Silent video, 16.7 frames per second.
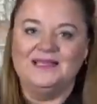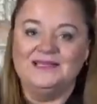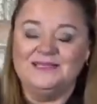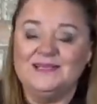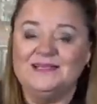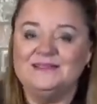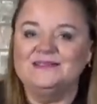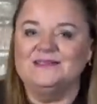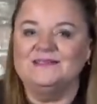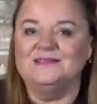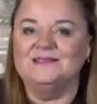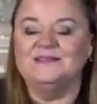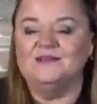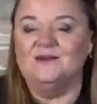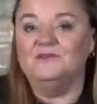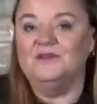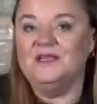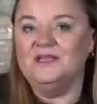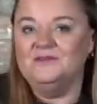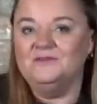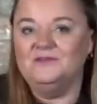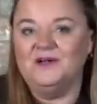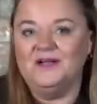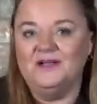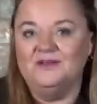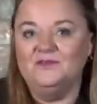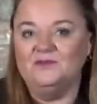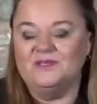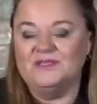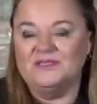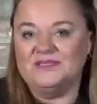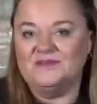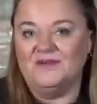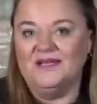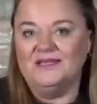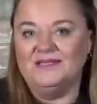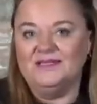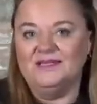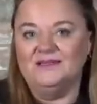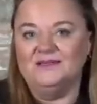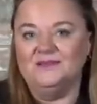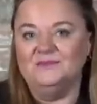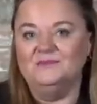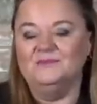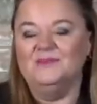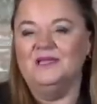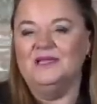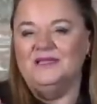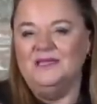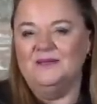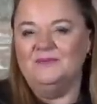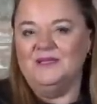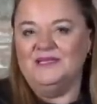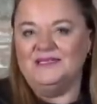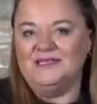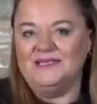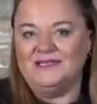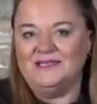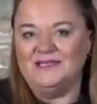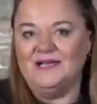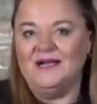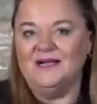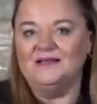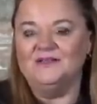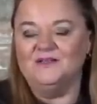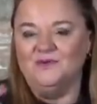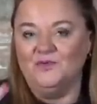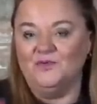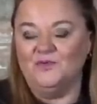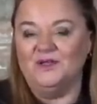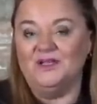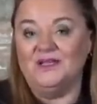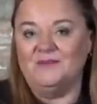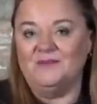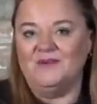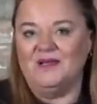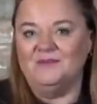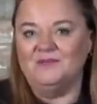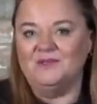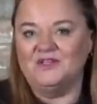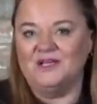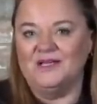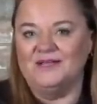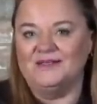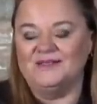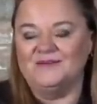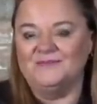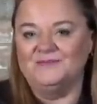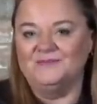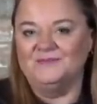Das sind auf jeden Fall nur zwei Dinge, nämlich die Klage oder der Mahnbescheid.